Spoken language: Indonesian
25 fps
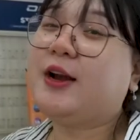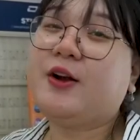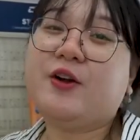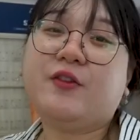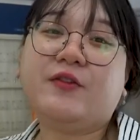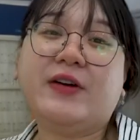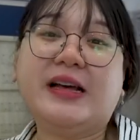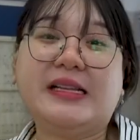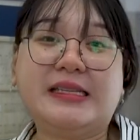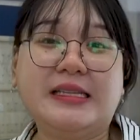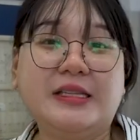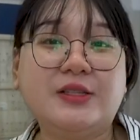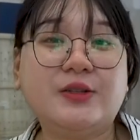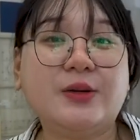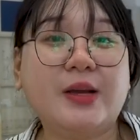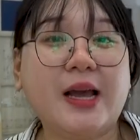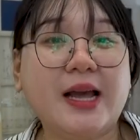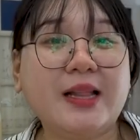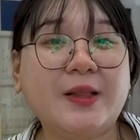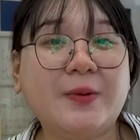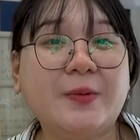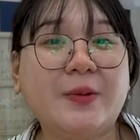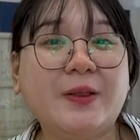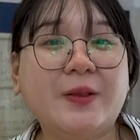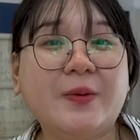renovasi
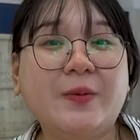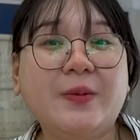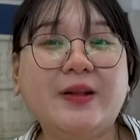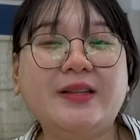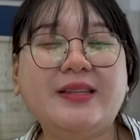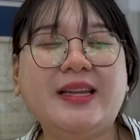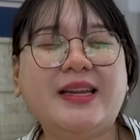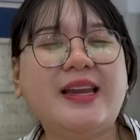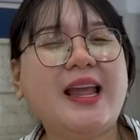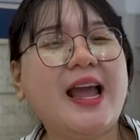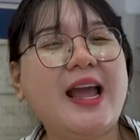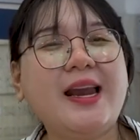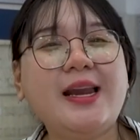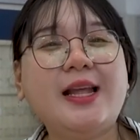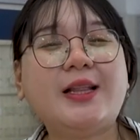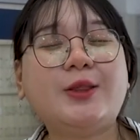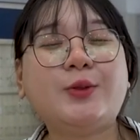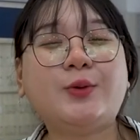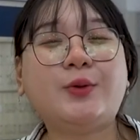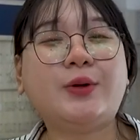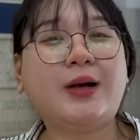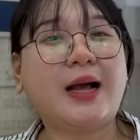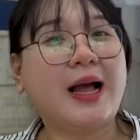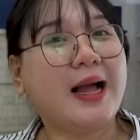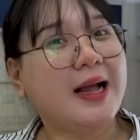juga teman-teman. Jadi ada
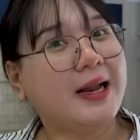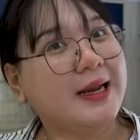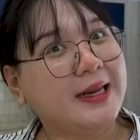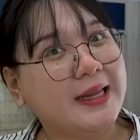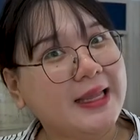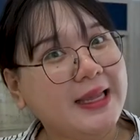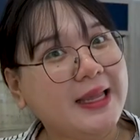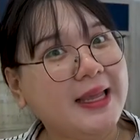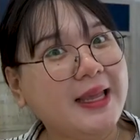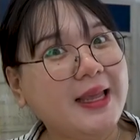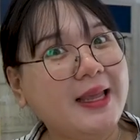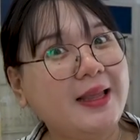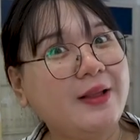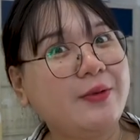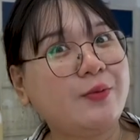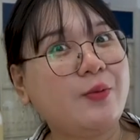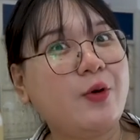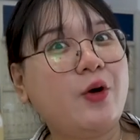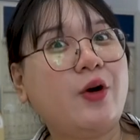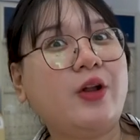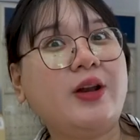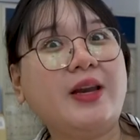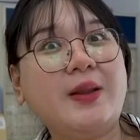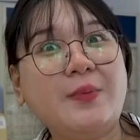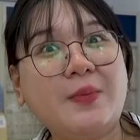tukang nih,
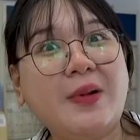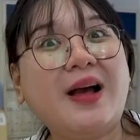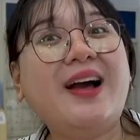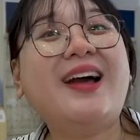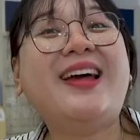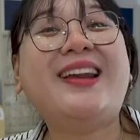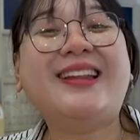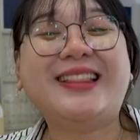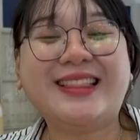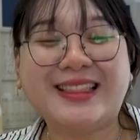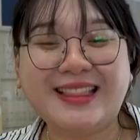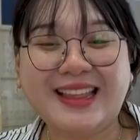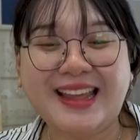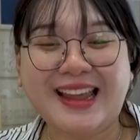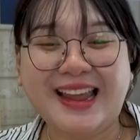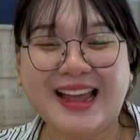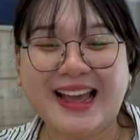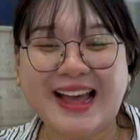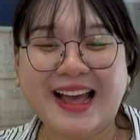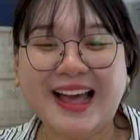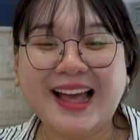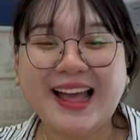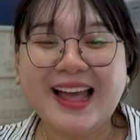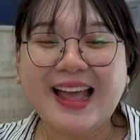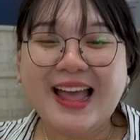mohon dimengerti
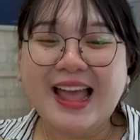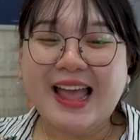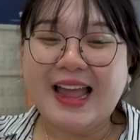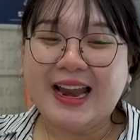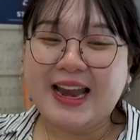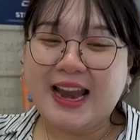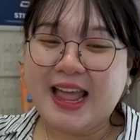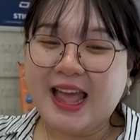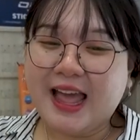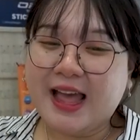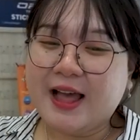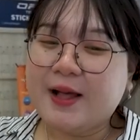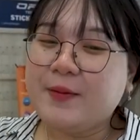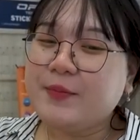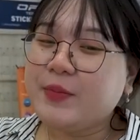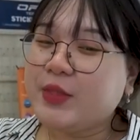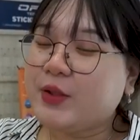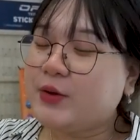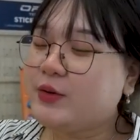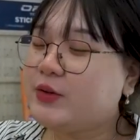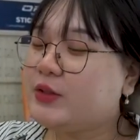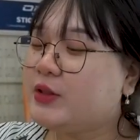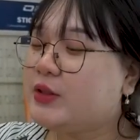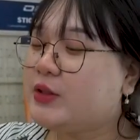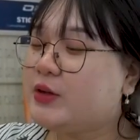ya. Nah,
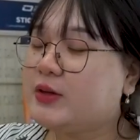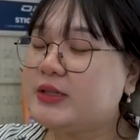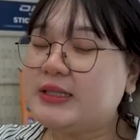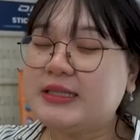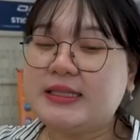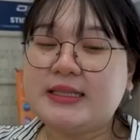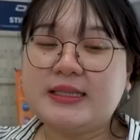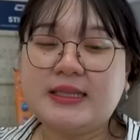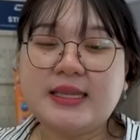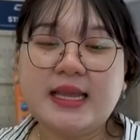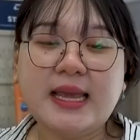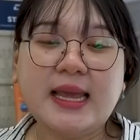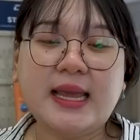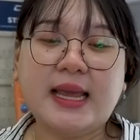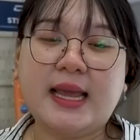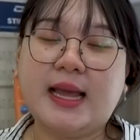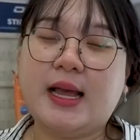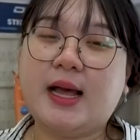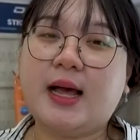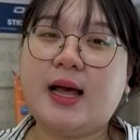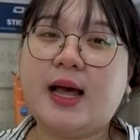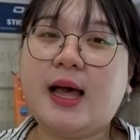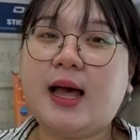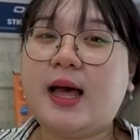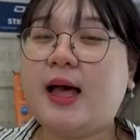untuk si
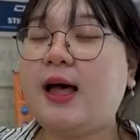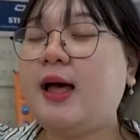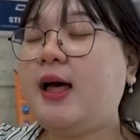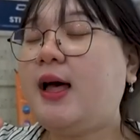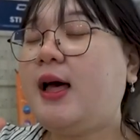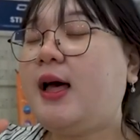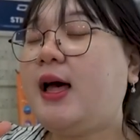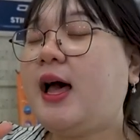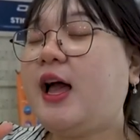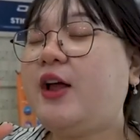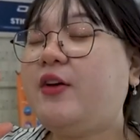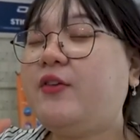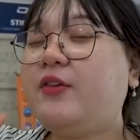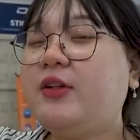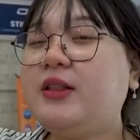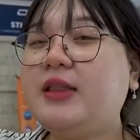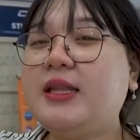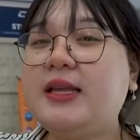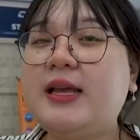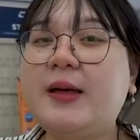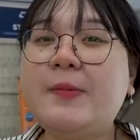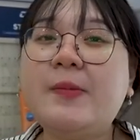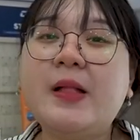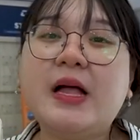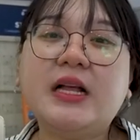uh, iPhone
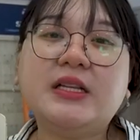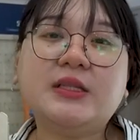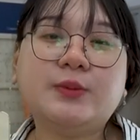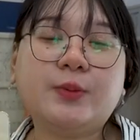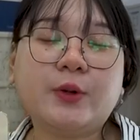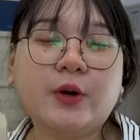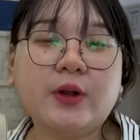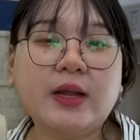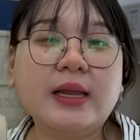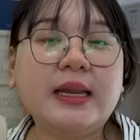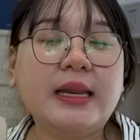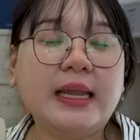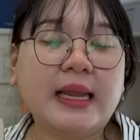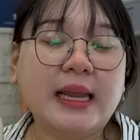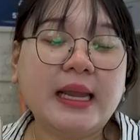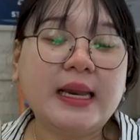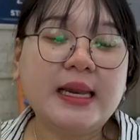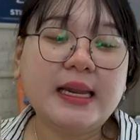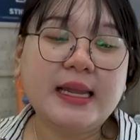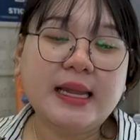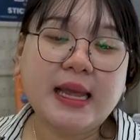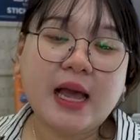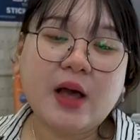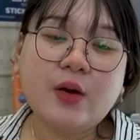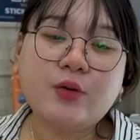13 Pro ini
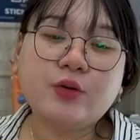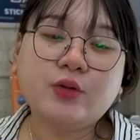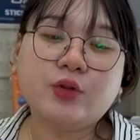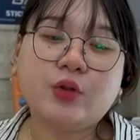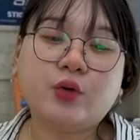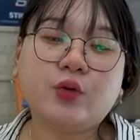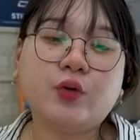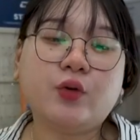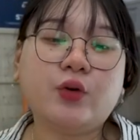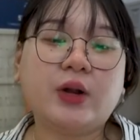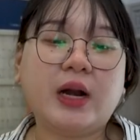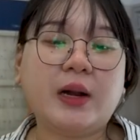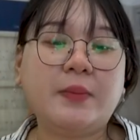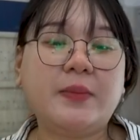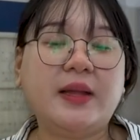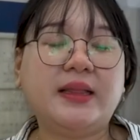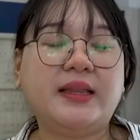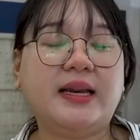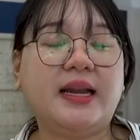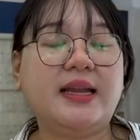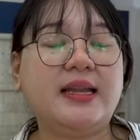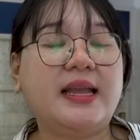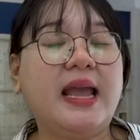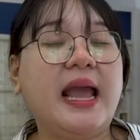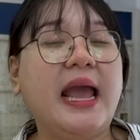dia untuk ukuran
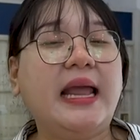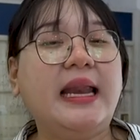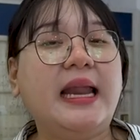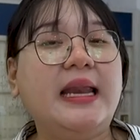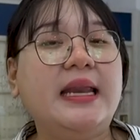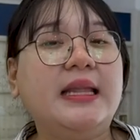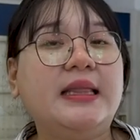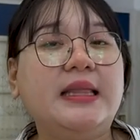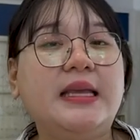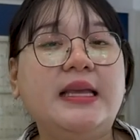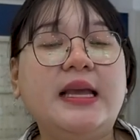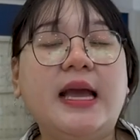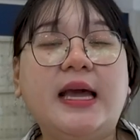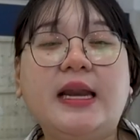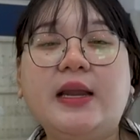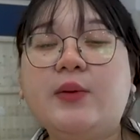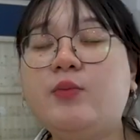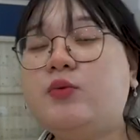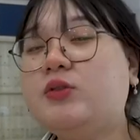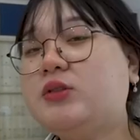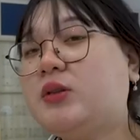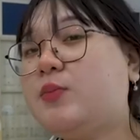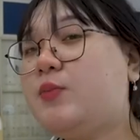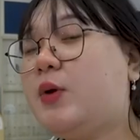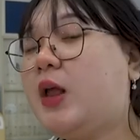baterainya ada di
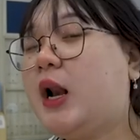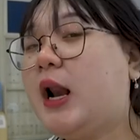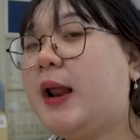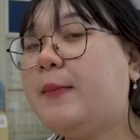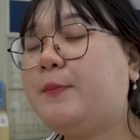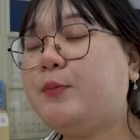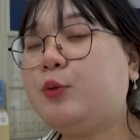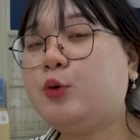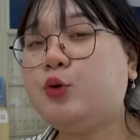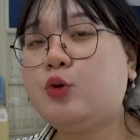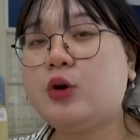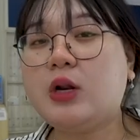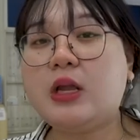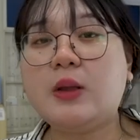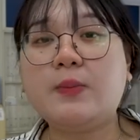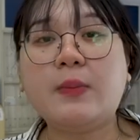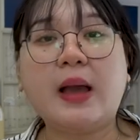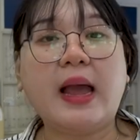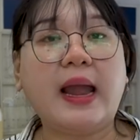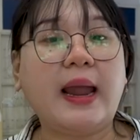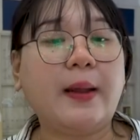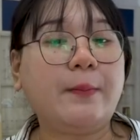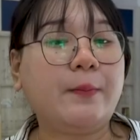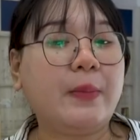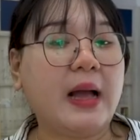3095
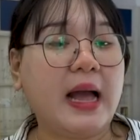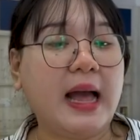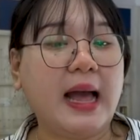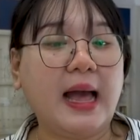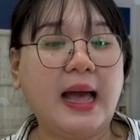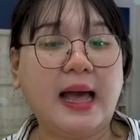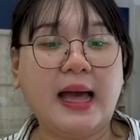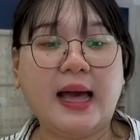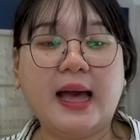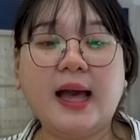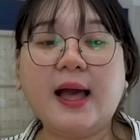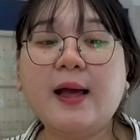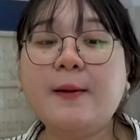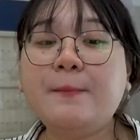mAh